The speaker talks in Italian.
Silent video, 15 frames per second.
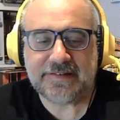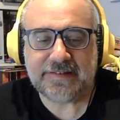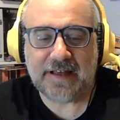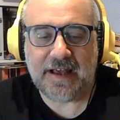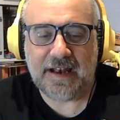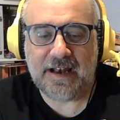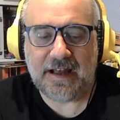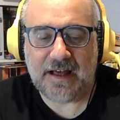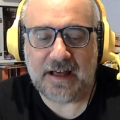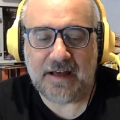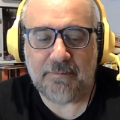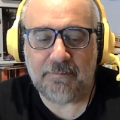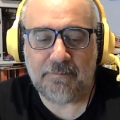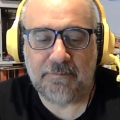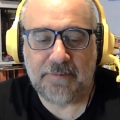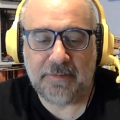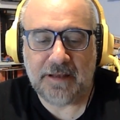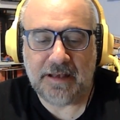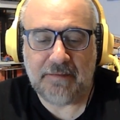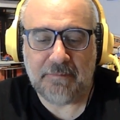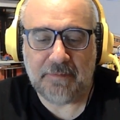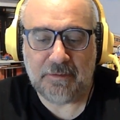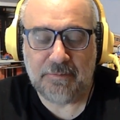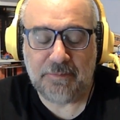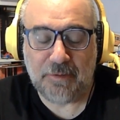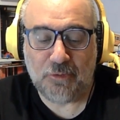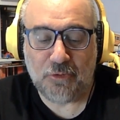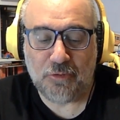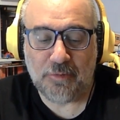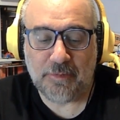è prima, il
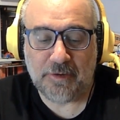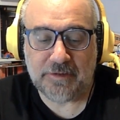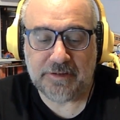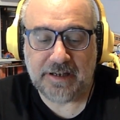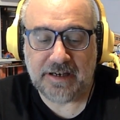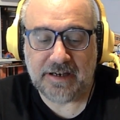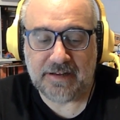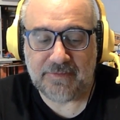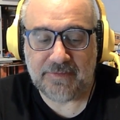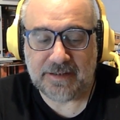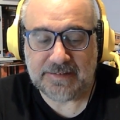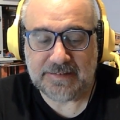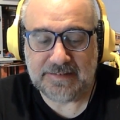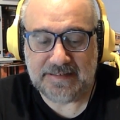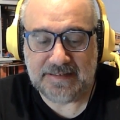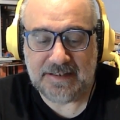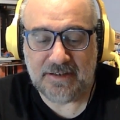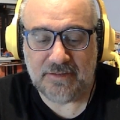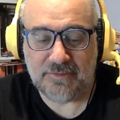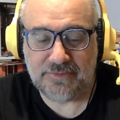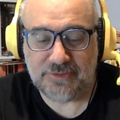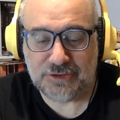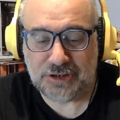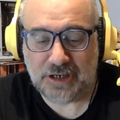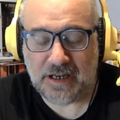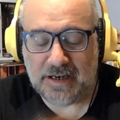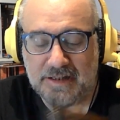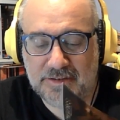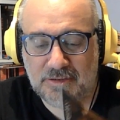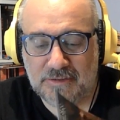primo numero della fanzine
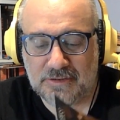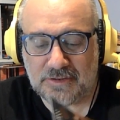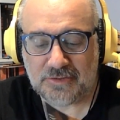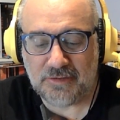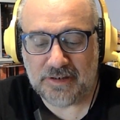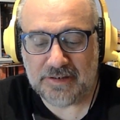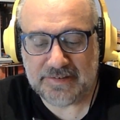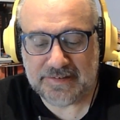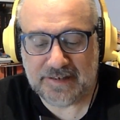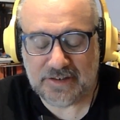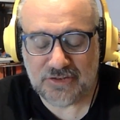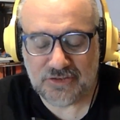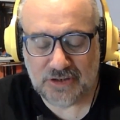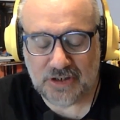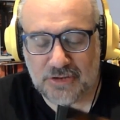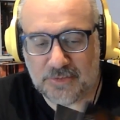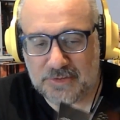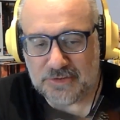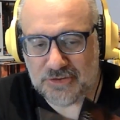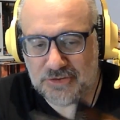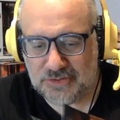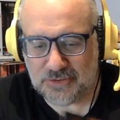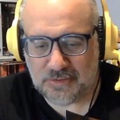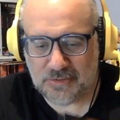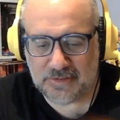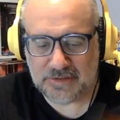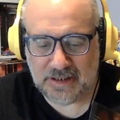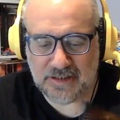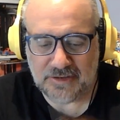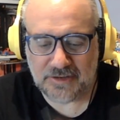ufficiale di Old School Essential dove ci sono
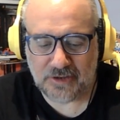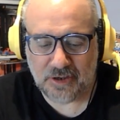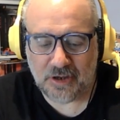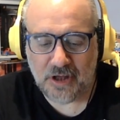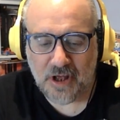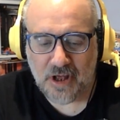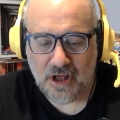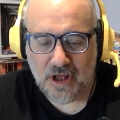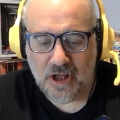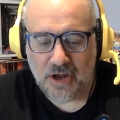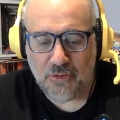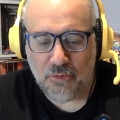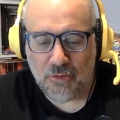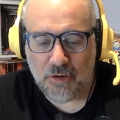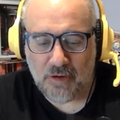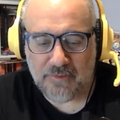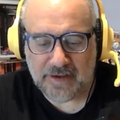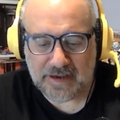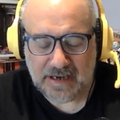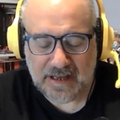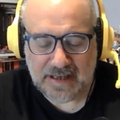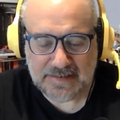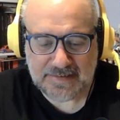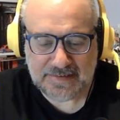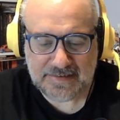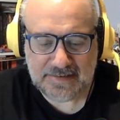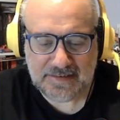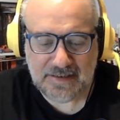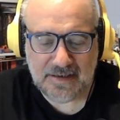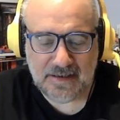dentro nuove
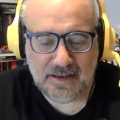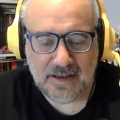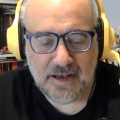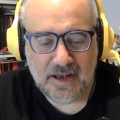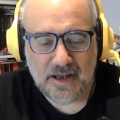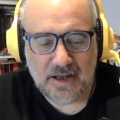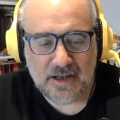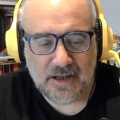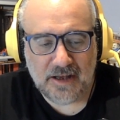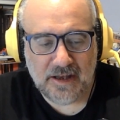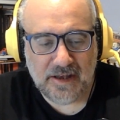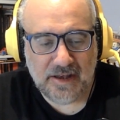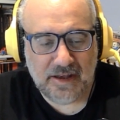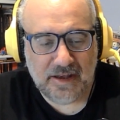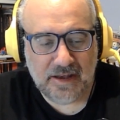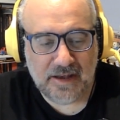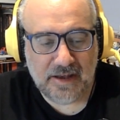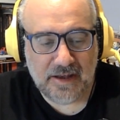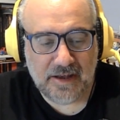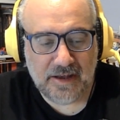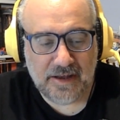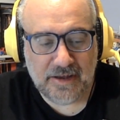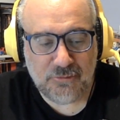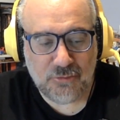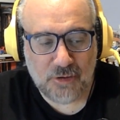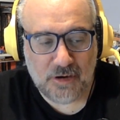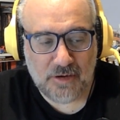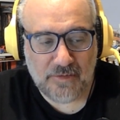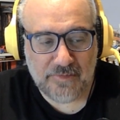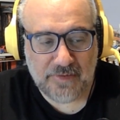classi, eh,
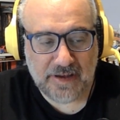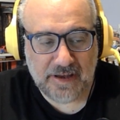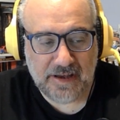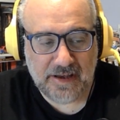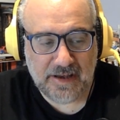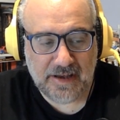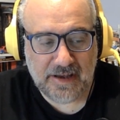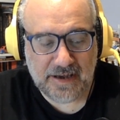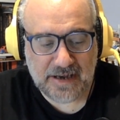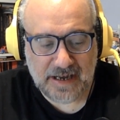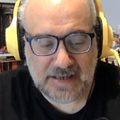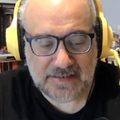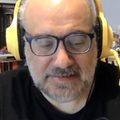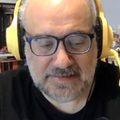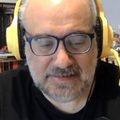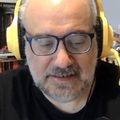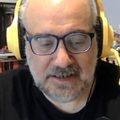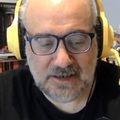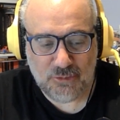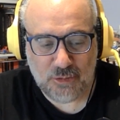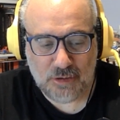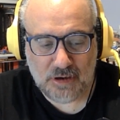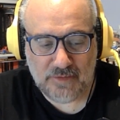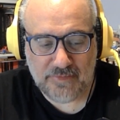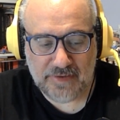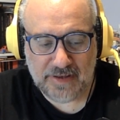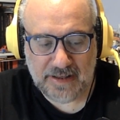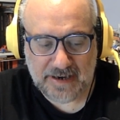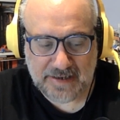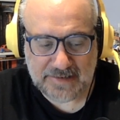nuove classi,
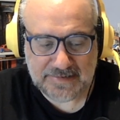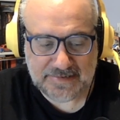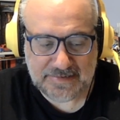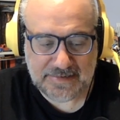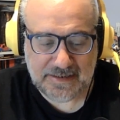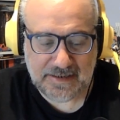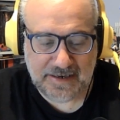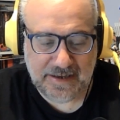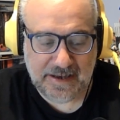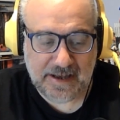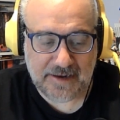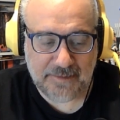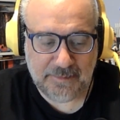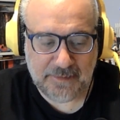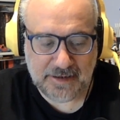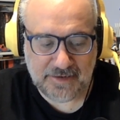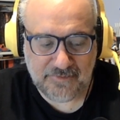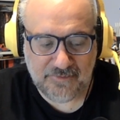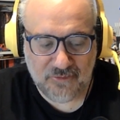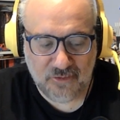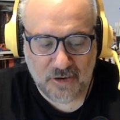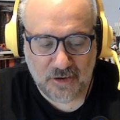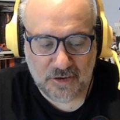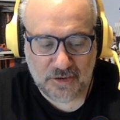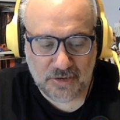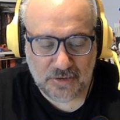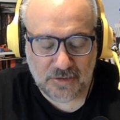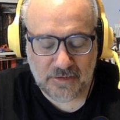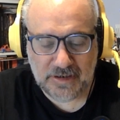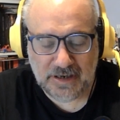nuove razze, le armi da
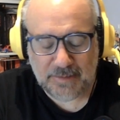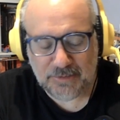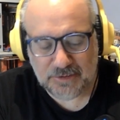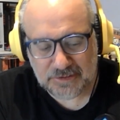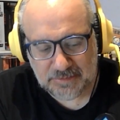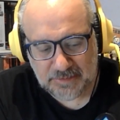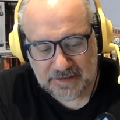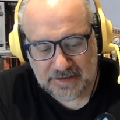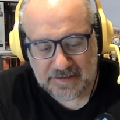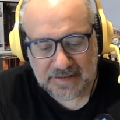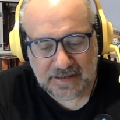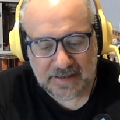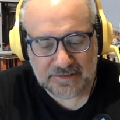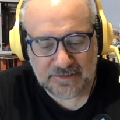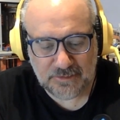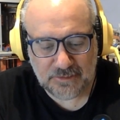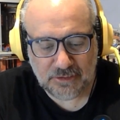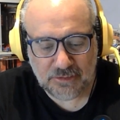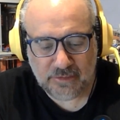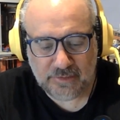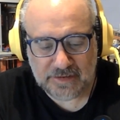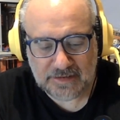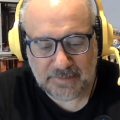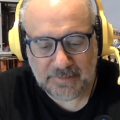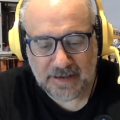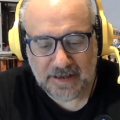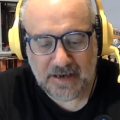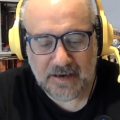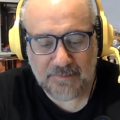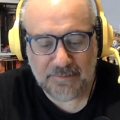fuoco, la possibilità di una nuova
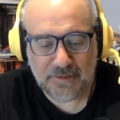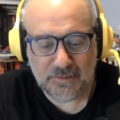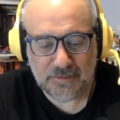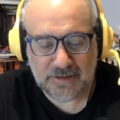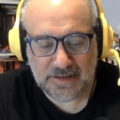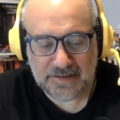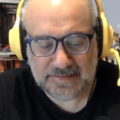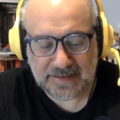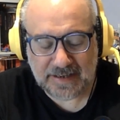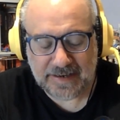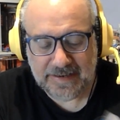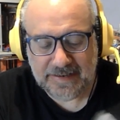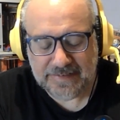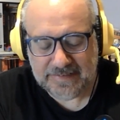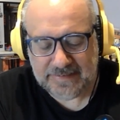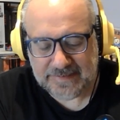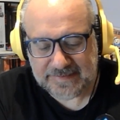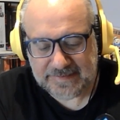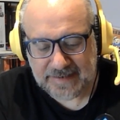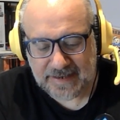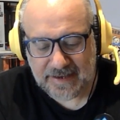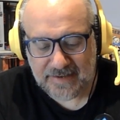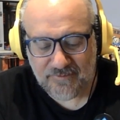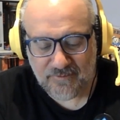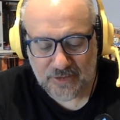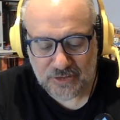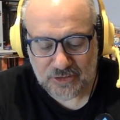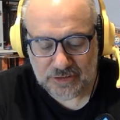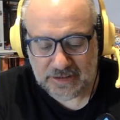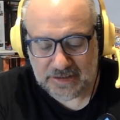tabella per utilizzare il D6
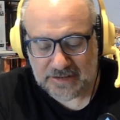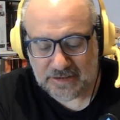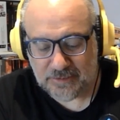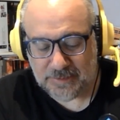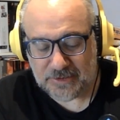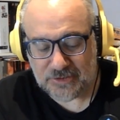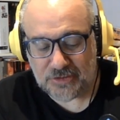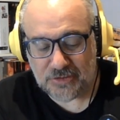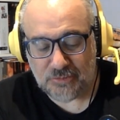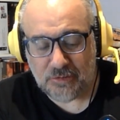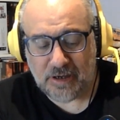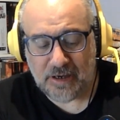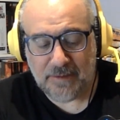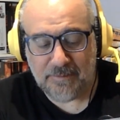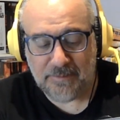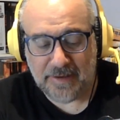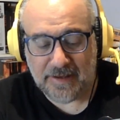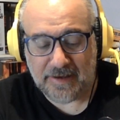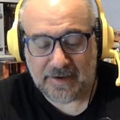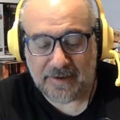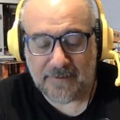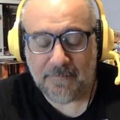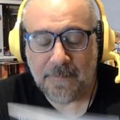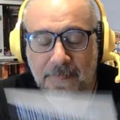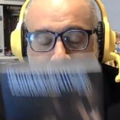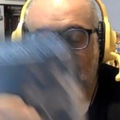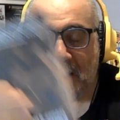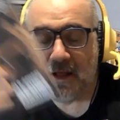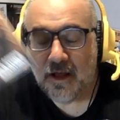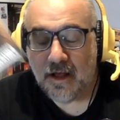invece del dato percentuale per
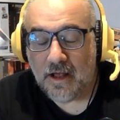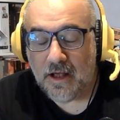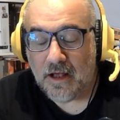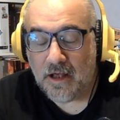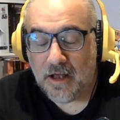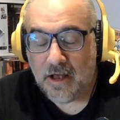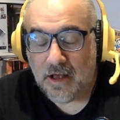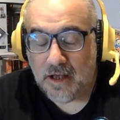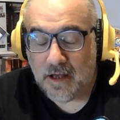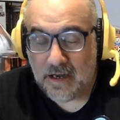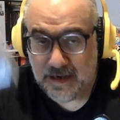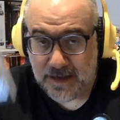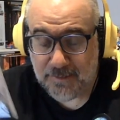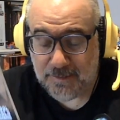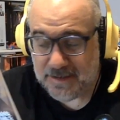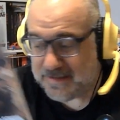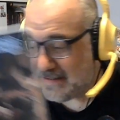le abilità